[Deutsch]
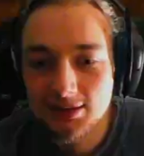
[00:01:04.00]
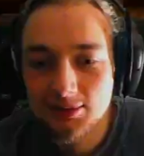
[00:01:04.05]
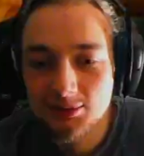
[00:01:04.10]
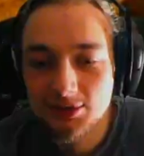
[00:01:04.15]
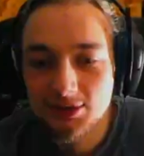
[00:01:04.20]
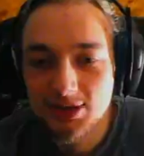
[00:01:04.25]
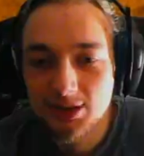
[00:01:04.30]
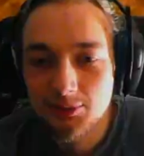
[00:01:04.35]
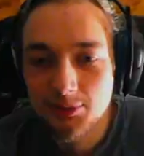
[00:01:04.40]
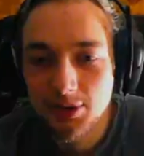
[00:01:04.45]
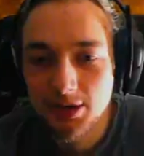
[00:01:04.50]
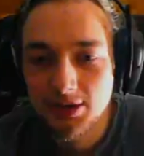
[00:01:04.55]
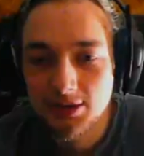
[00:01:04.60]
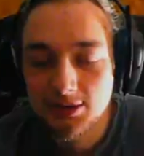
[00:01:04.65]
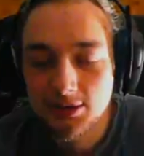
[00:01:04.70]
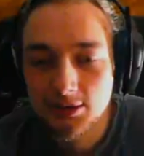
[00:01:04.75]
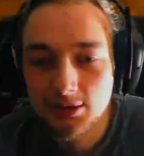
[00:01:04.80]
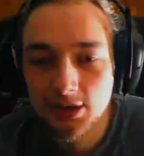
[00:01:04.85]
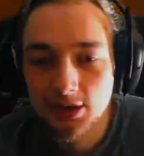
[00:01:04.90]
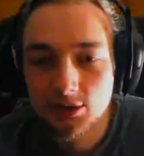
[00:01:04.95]
die im Standby
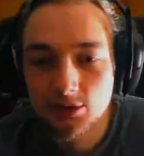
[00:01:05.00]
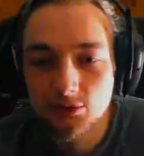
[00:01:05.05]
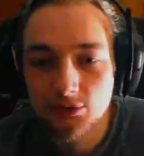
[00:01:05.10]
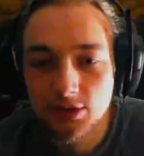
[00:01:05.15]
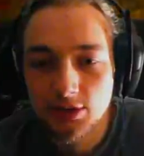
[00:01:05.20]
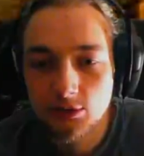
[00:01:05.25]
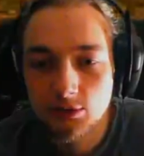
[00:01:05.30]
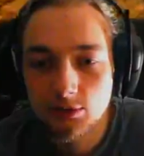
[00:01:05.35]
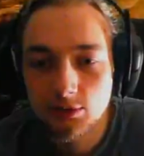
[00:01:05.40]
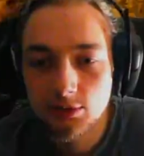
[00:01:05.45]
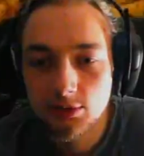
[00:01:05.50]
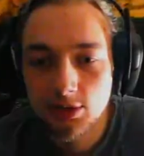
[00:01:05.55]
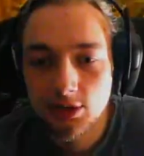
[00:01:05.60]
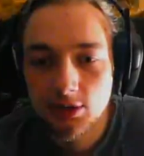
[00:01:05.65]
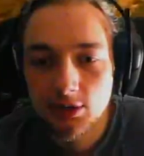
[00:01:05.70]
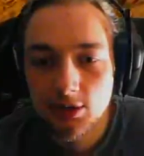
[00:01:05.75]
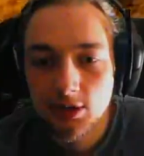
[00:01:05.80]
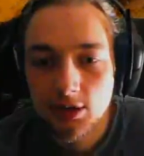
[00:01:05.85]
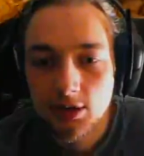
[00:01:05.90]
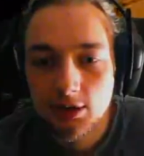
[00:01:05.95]
sind. Also wenn du
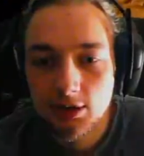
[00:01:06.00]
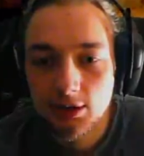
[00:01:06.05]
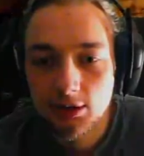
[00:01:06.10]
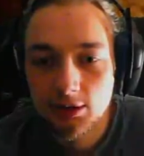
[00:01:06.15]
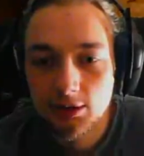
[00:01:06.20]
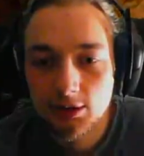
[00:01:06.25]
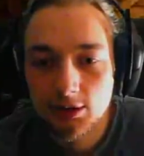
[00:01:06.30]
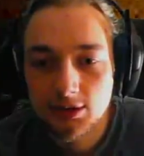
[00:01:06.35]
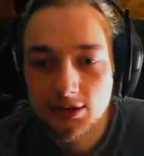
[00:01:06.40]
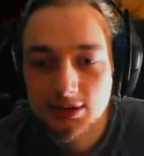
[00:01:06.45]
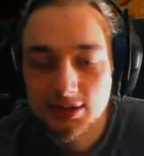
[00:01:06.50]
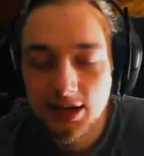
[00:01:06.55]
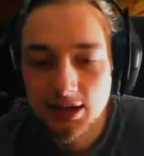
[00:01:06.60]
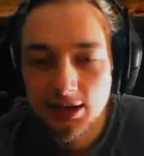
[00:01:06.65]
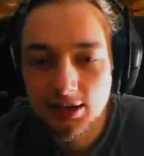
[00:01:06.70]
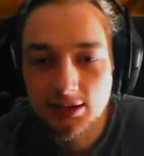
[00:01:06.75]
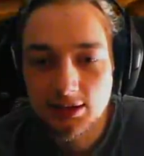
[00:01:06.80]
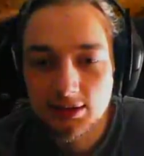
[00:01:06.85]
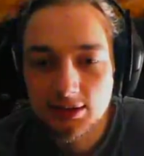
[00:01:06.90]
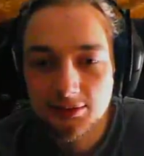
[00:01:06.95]
äh, einen Sky
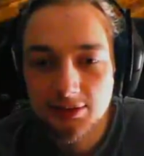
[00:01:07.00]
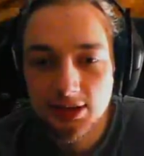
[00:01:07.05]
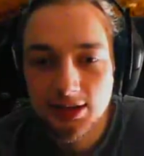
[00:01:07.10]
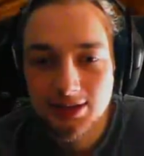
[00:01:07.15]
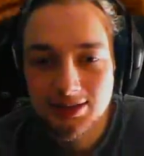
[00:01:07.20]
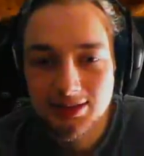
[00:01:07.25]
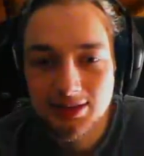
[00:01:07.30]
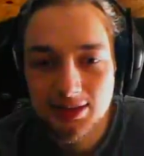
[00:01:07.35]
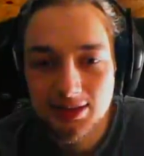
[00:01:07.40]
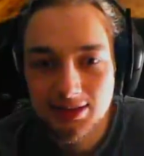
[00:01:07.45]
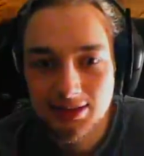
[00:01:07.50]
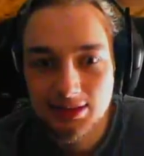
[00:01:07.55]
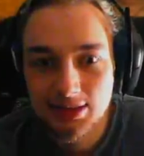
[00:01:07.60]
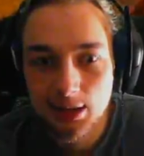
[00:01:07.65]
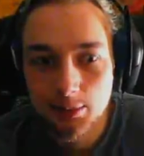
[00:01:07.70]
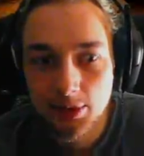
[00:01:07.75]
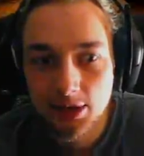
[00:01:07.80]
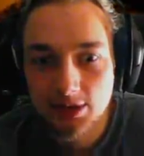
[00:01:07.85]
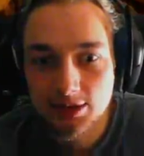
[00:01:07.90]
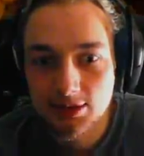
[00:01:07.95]
Receiver hast, der ist ja
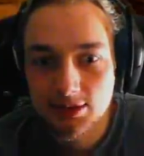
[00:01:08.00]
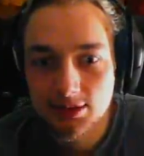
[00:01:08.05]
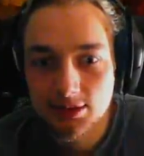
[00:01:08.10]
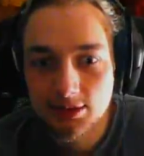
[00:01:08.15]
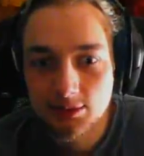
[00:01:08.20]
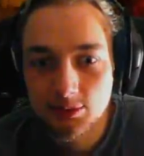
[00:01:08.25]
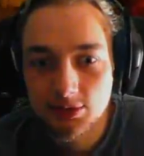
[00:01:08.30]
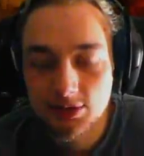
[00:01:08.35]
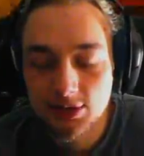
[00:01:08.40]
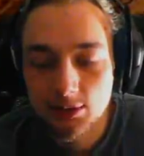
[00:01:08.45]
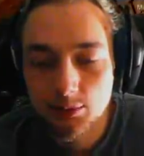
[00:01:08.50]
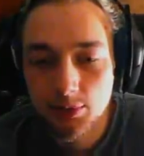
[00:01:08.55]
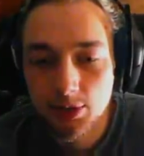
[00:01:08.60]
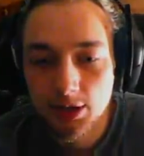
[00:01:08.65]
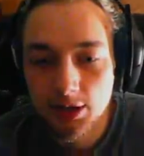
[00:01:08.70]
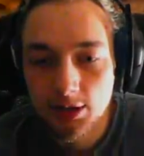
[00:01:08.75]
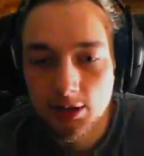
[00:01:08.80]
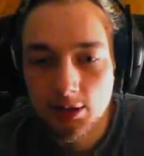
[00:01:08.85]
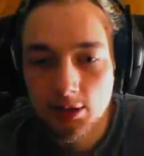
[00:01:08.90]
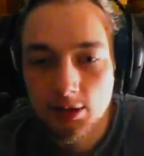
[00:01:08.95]
meistens im
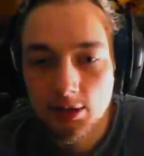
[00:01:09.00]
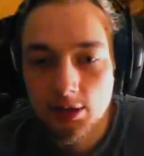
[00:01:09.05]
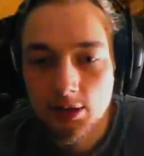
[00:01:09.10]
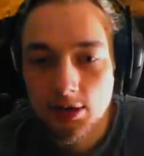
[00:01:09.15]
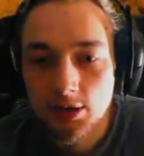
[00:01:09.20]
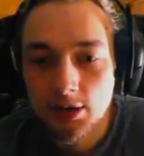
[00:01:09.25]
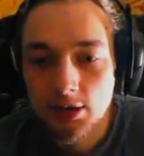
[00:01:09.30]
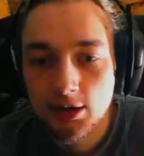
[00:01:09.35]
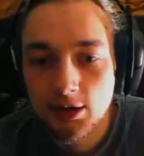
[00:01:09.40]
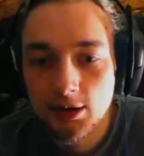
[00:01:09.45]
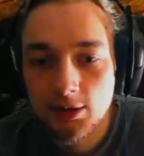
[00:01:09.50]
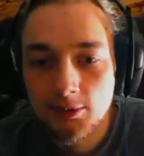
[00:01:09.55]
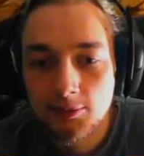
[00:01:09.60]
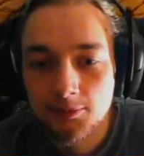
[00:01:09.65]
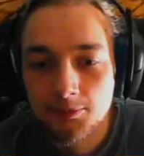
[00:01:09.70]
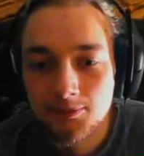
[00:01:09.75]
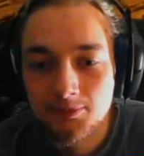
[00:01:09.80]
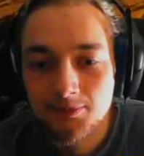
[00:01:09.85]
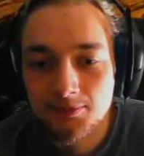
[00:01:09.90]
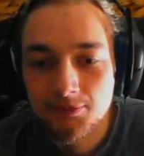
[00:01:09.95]
Standby.
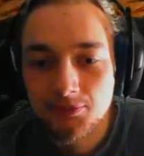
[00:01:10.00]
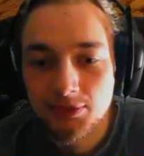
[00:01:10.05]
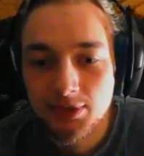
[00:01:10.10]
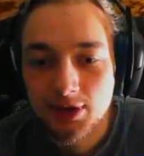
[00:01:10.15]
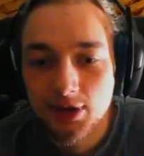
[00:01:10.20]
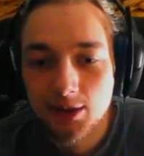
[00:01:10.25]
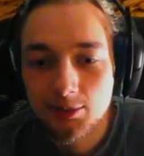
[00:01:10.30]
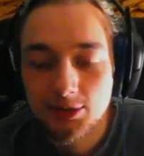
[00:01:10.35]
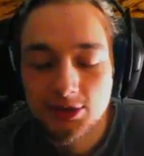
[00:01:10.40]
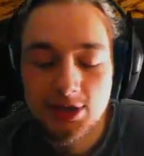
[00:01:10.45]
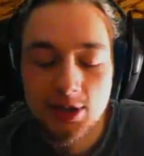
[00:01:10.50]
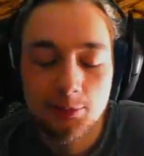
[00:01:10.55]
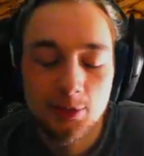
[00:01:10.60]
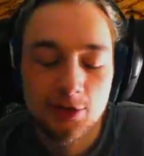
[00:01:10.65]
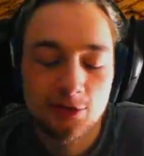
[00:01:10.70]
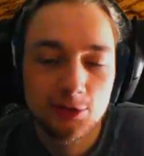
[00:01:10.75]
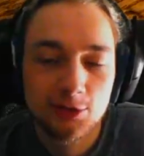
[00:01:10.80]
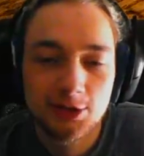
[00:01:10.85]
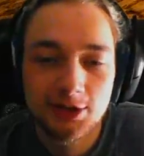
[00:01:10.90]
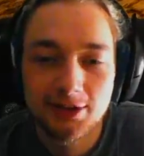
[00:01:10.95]
Ähm, aber ich habe
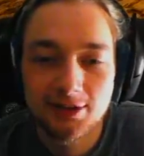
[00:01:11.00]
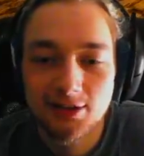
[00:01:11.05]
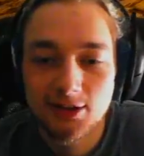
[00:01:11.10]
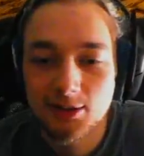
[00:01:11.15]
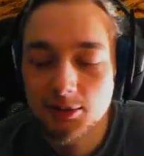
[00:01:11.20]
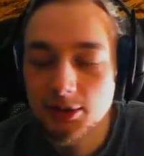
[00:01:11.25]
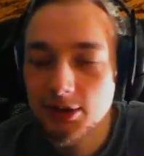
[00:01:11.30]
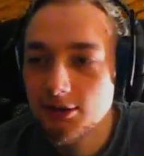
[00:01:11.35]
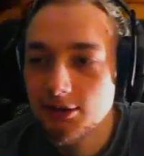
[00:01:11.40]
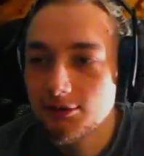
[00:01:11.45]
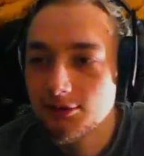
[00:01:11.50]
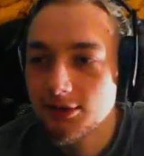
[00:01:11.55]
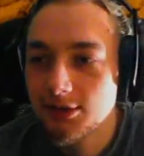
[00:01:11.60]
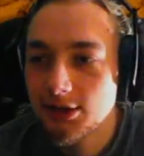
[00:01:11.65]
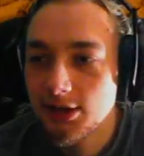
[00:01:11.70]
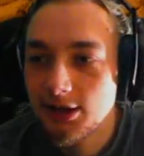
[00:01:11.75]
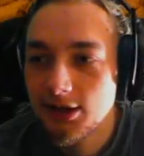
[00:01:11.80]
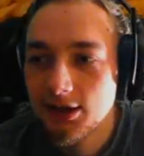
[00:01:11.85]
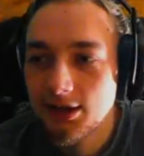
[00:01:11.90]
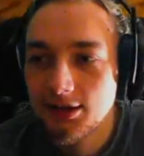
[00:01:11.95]
mal für die gearbeitet, von
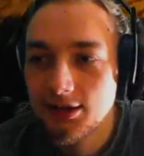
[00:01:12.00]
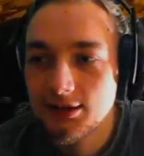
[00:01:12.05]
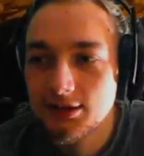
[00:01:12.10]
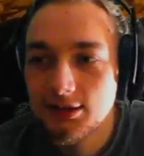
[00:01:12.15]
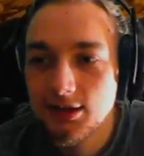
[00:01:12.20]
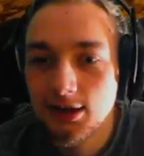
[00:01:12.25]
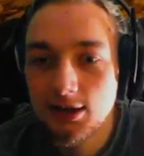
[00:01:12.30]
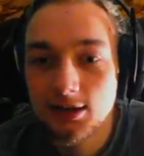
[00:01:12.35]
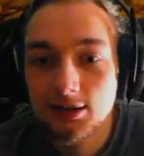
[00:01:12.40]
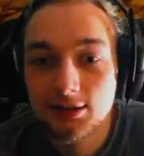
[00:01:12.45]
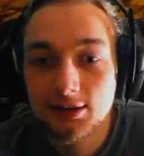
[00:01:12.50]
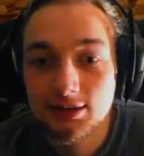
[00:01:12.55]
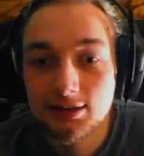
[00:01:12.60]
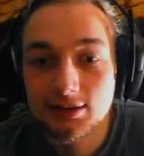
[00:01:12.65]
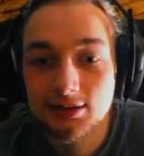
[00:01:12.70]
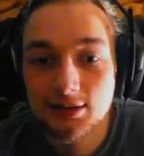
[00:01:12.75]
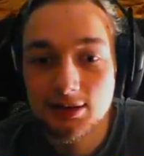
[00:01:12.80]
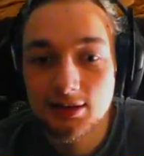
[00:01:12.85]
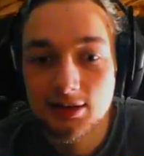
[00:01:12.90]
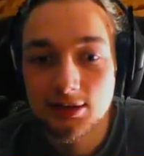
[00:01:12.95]
daher kann ich sagen, dass
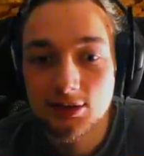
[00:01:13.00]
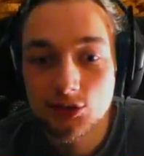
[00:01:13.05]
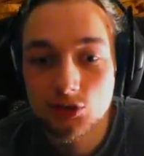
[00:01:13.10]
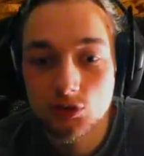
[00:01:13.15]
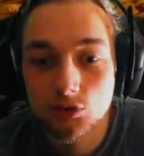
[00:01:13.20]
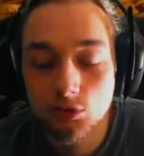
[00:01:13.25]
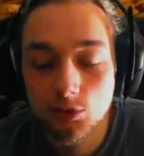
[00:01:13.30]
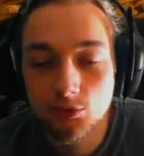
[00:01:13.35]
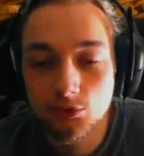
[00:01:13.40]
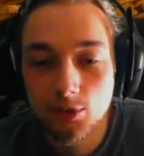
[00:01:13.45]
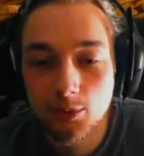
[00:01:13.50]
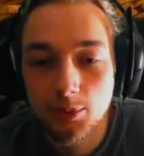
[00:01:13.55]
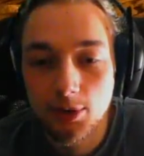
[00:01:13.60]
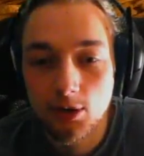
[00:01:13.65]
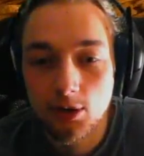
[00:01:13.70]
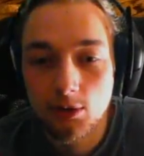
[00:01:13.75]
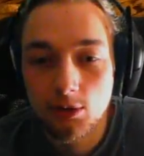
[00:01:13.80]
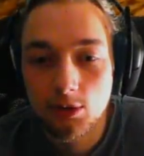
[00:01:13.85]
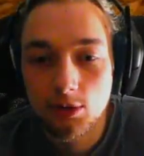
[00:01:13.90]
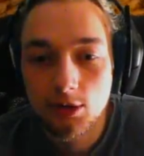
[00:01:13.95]
der
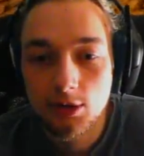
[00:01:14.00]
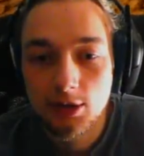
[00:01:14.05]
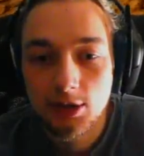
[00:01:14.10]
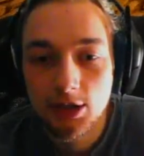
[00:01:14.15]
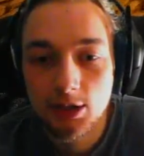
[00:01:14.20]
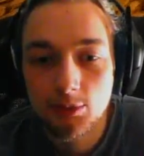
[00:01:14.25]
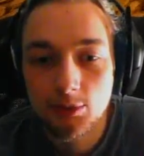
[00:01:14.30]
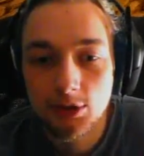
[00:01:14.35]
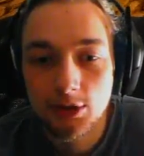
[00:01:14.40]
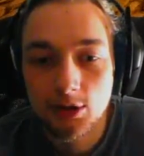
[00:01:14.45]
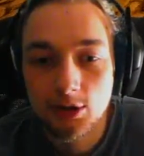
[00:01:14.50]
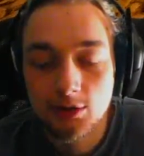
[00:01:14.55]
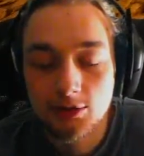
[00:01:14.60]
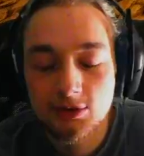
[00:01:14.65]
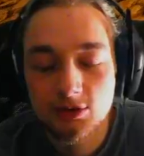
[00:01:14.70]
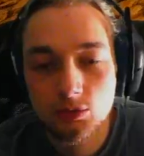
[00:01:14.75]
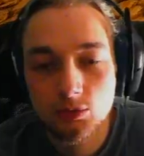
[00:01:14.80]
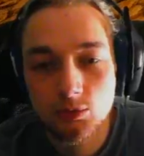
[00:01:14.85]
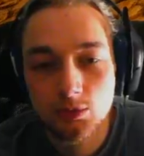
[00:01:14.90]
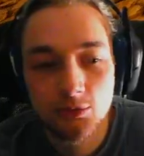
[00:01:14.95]
Stromverbrauch im Jahr
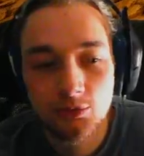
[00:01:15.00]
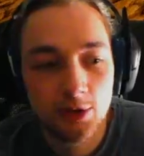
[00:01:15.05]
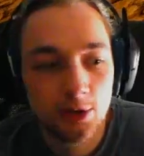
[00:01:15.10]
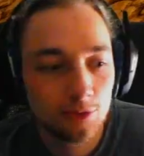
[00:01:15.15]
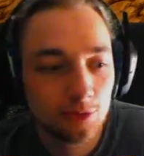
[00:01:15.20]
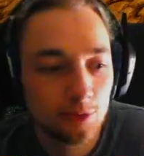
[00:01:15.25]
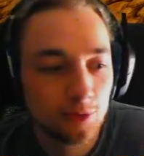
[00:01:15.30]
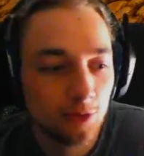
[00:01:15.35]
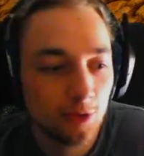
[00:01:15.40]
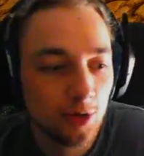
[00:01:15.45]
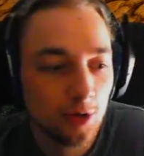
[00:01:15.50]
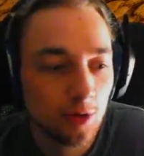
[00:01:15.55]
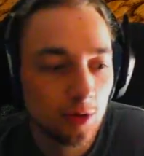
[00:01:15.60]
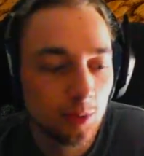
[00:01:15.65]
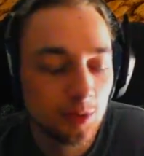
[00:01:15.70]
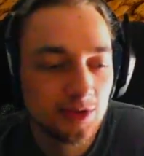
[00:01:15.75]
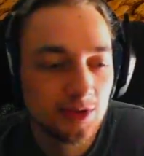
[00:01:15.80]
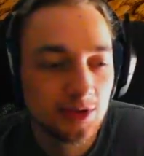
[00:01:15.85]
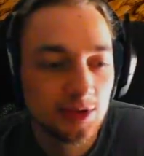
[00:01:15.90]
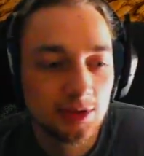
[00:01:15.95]
sich ungefähr auf 5 Euro
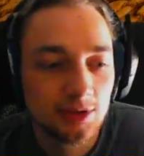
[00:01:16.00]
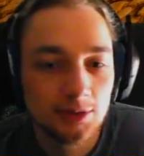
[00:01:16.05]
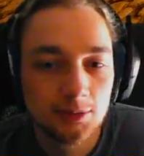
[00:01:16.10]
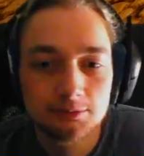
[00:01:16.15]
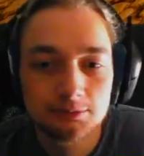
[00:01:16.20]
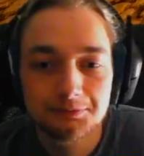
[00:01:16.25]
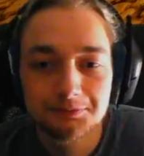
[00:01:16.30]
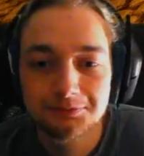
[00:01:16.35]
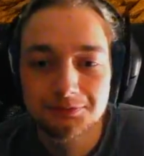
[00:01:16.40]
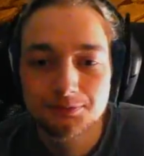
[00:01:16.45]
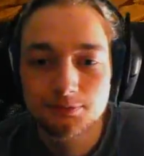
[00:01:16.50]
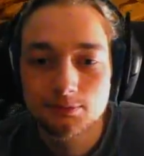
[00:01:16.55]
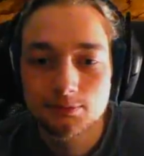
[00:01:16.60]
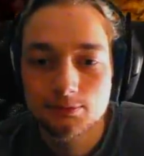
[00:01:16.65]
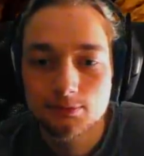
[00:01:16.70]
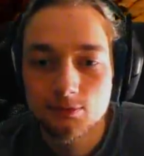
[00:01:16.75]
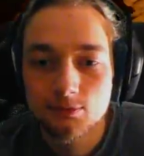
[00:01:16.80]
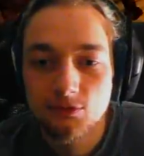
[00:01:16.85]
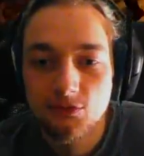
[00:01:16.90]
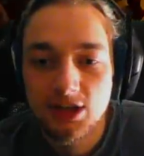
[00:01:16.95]
bezieht,
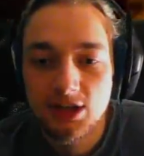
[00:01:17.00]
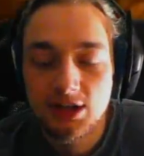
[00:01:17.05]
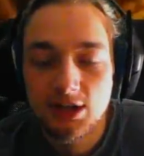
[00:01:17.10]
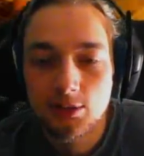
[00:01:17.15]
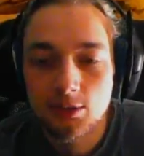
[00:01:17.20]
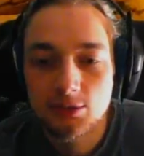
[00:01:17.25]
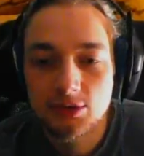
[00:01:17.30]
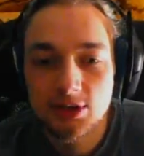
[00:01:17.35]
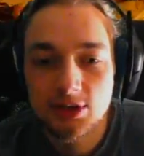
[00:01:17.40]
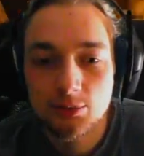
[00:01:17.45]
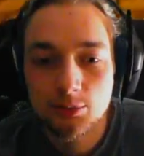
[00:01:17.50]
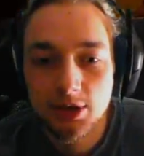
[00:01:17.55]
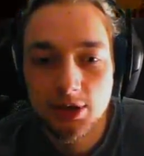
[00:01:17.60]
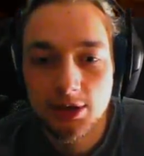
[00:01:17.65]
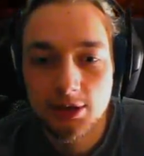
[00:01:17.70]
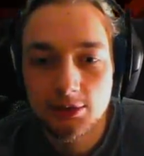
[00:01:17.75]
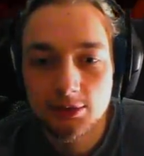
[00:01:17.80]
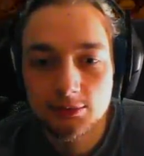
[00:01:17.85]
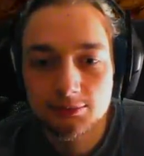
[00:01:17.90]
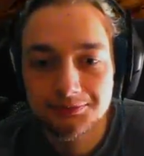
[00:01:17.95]
wenn der im
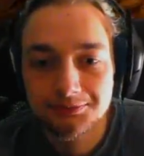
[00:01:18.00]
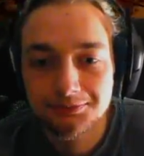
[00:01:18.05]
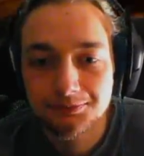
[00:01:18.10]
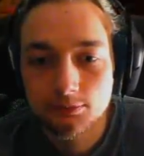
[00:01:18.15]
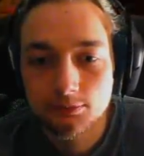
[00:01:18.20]
Standby ist.